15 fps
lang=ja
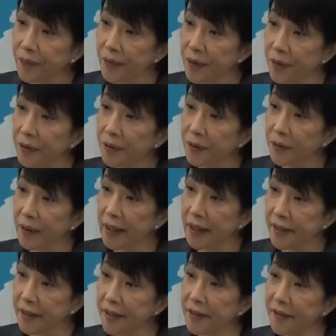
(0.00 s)
いうこと
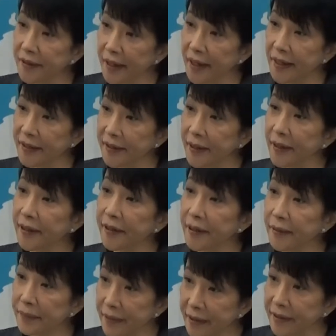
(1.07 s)
が審査され
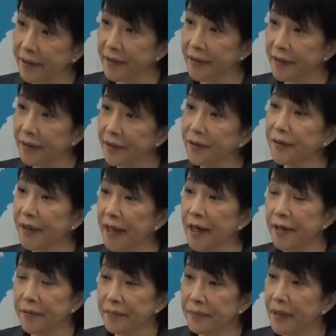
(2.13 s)
ていますので、
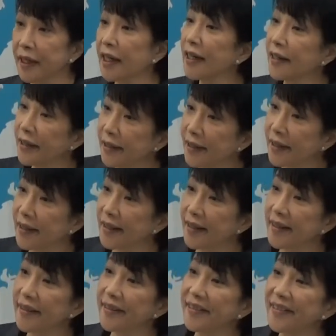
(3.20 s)
まあ、仮に
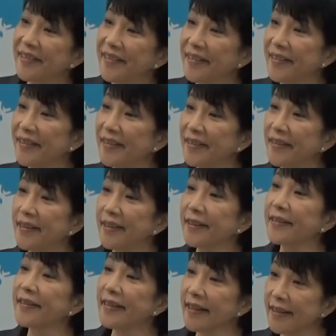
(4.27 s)
あの麻
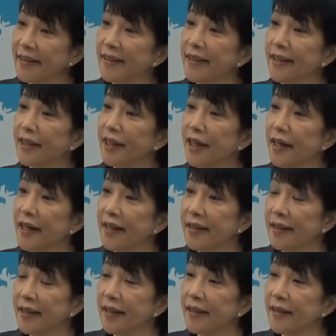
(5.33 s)
生大臣から、
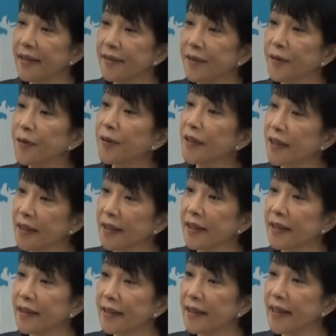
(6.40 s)
えー、そのような
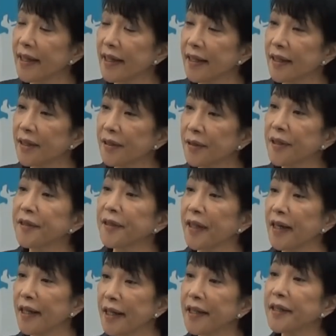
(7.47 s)
形でご発
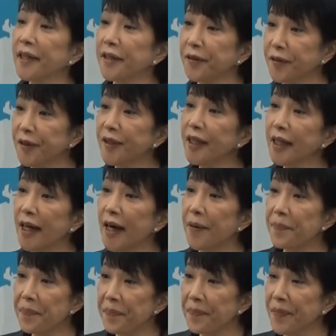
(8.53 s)
言があったとしたら、
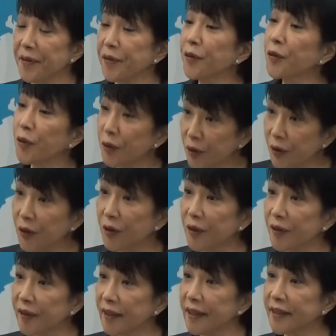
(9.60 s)
まあ、そのこと
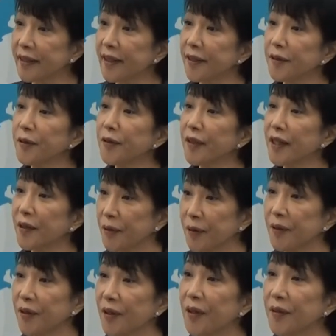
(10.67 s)
を指しているんだろ
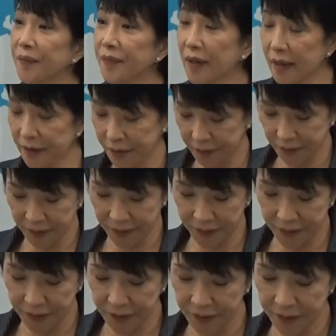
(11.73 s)
うとあ
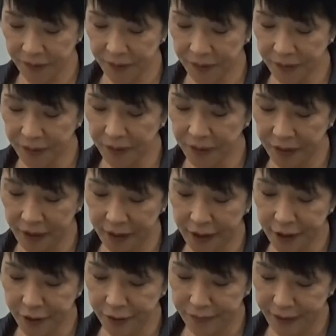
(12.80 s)
の推測をい
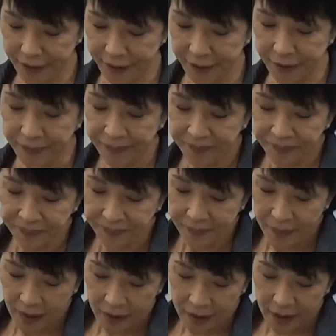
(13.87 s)
たします。
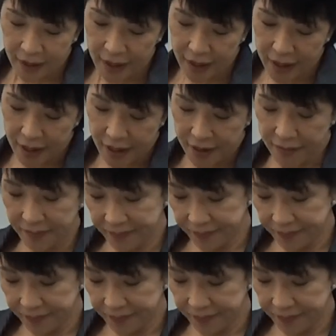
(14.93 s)
で